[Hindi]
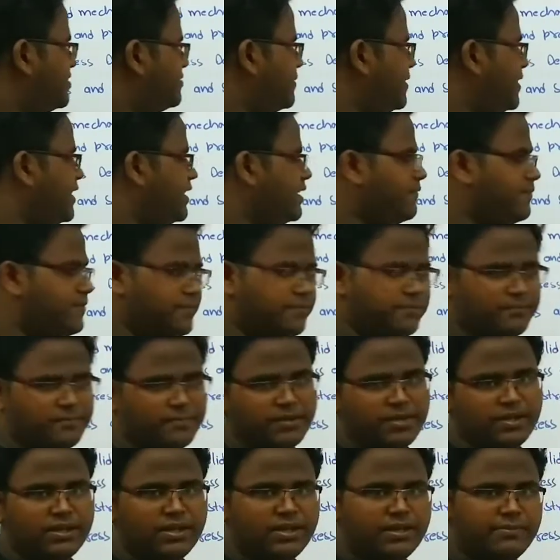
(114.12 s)
प्रिज्मेटिक बीम
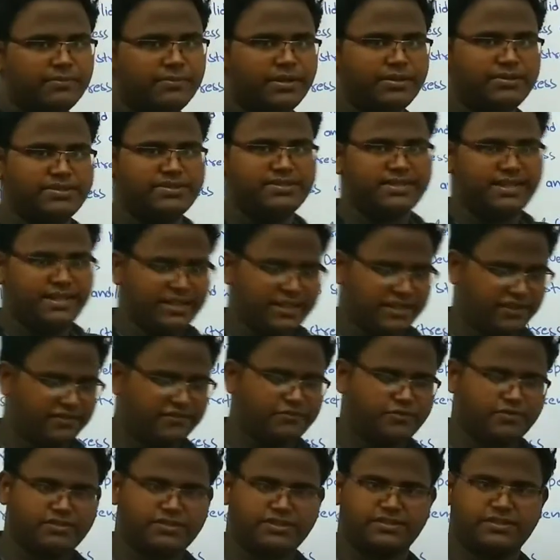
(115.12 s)
मतलब जिसका एरिया
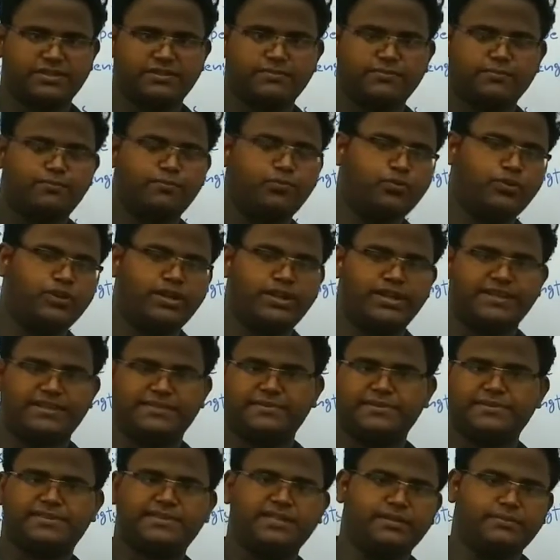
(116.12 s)
ऑफ क्रॉस सेक्शन पूरे
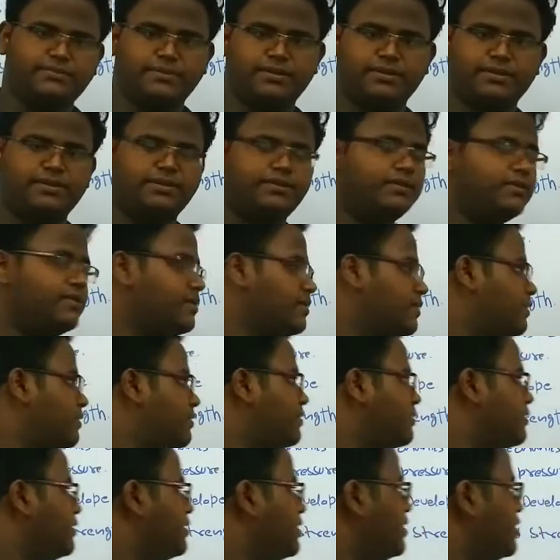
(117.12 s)
लेंथ में सेम है
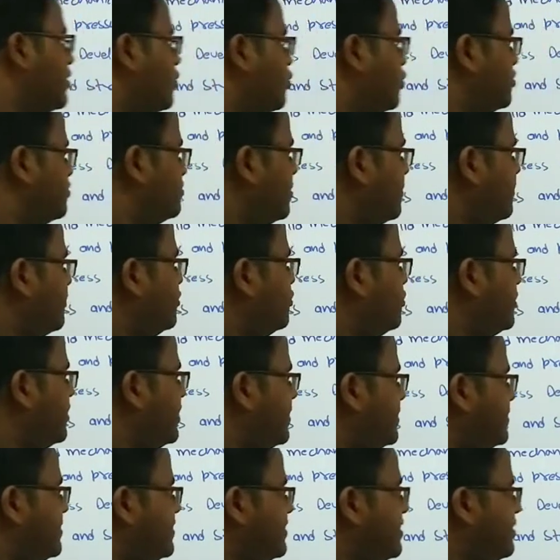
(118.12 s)
उसमें भी दो
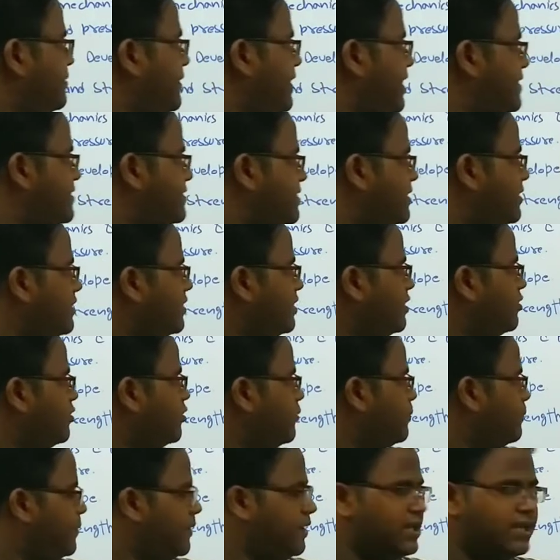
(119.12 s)
केस थे जब एक्सटर्नल
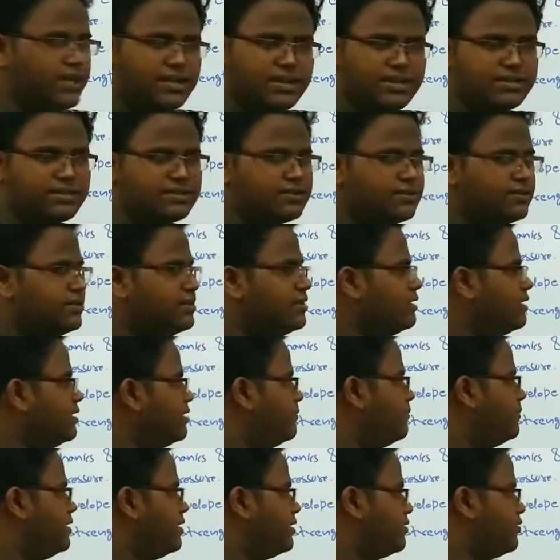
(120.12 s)
लोड पी लग रहा था
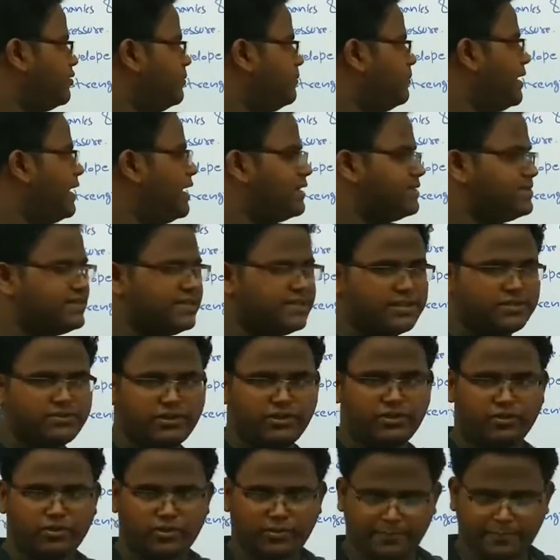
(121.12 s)
मतलब कोई बाहर से अगर
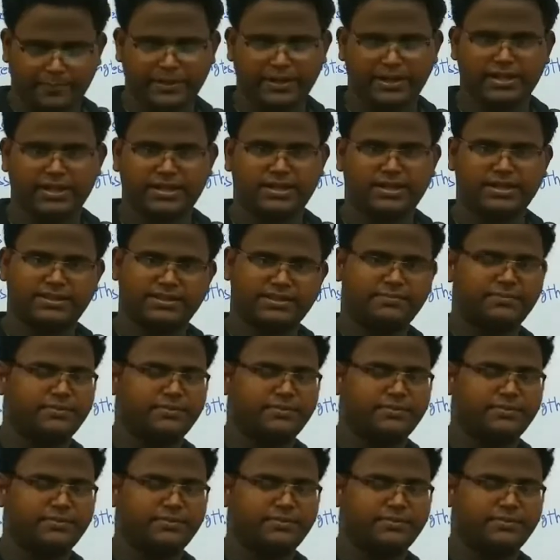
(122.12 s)
कोई लोड पी लग रहा है